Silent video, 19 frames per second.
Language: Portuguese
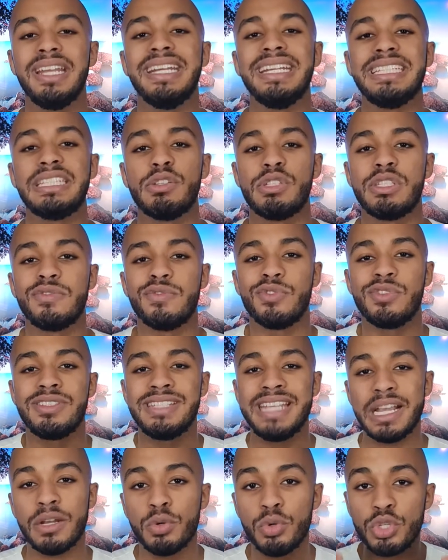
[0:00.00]
Então, se
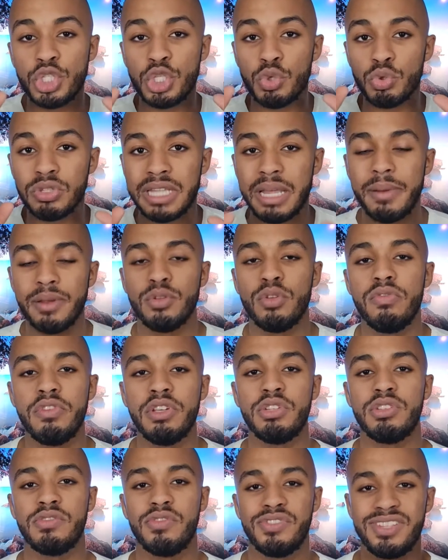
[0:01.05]
você curtiu o tema do
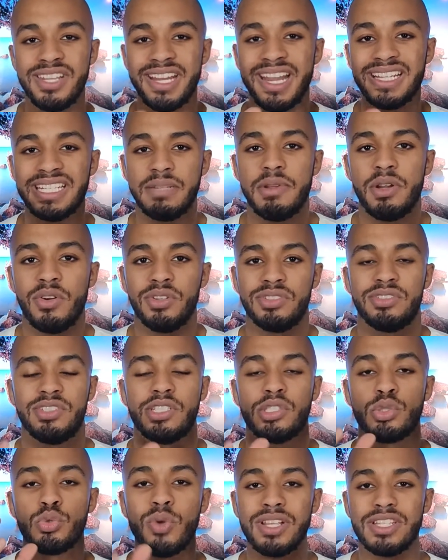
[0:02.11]
vídeo, se você quer saber quais são
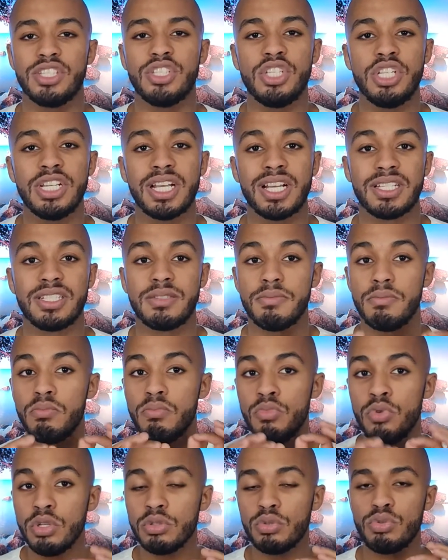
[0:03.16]
essas duas dicas
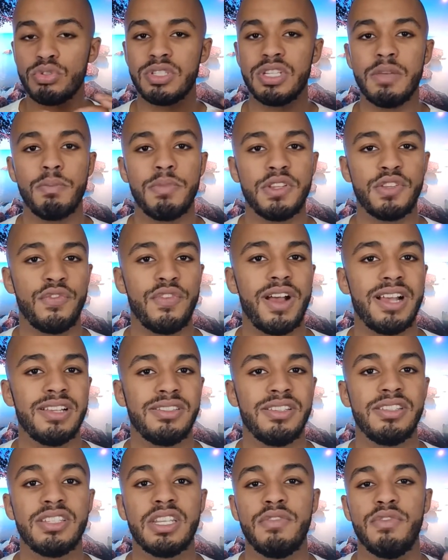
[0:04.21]
muito simples,
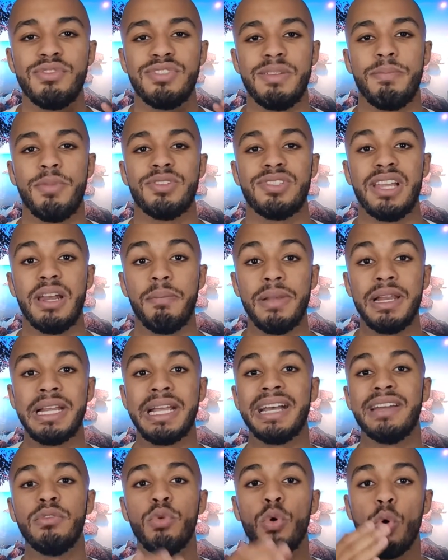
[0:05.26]
fáceis, que você pode estar
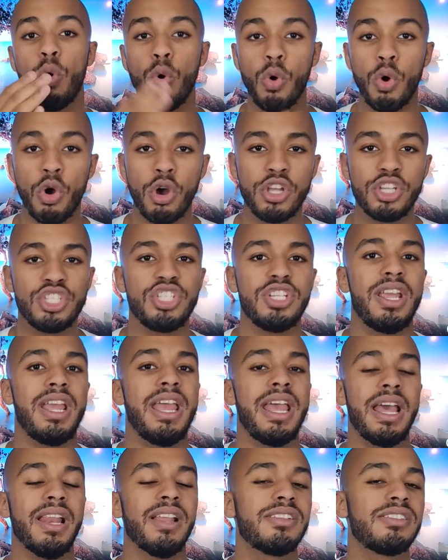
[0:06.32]
aplicando hoje
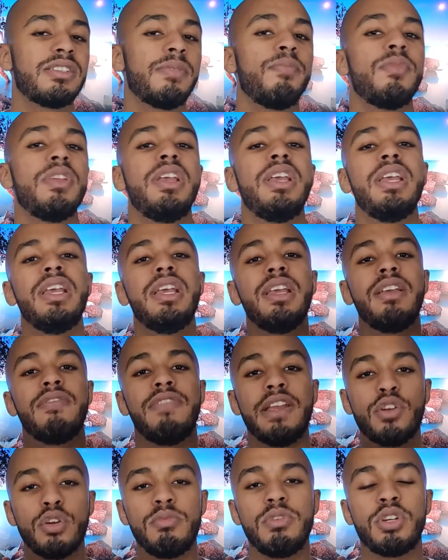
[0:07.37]
elas,
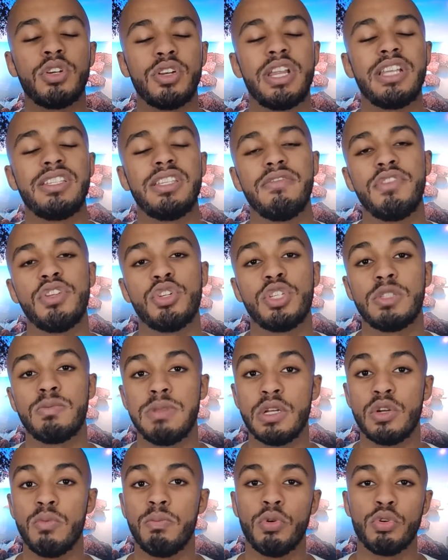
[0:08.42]
vem comigo que nesse vídeo eu te
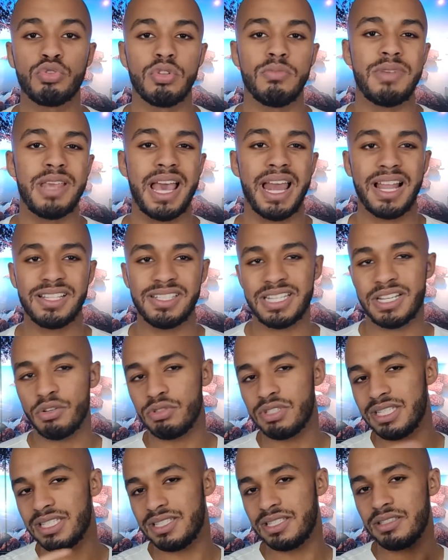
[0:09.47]
explico um pouco sobre elas e eu
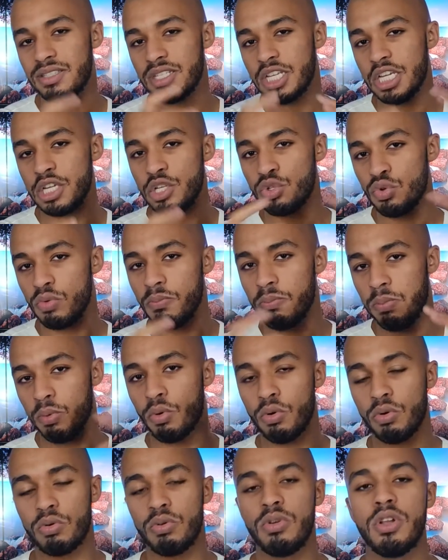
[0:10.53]
destrincho um
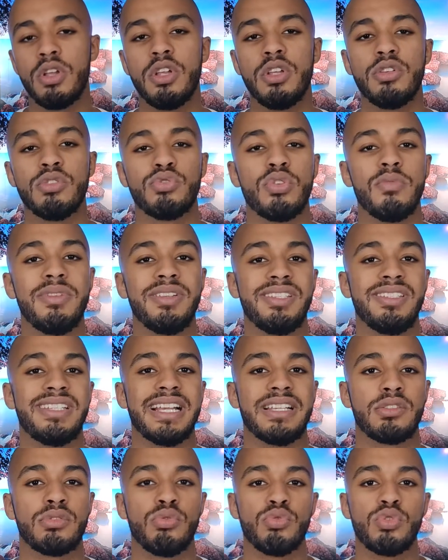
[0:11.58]
pouco sobre esses
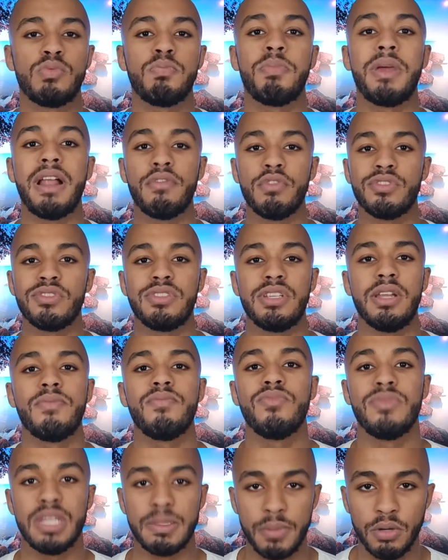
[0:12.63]
assuntos para você,
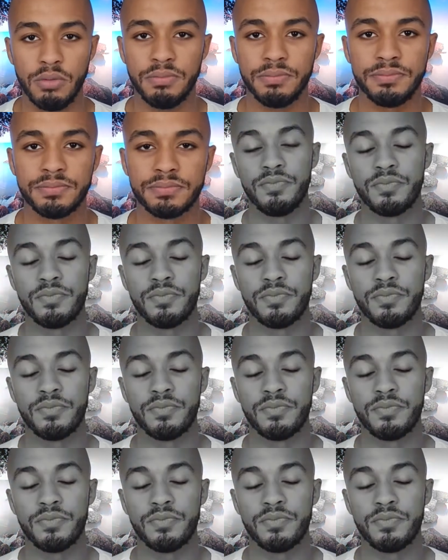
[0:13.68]
tá bom?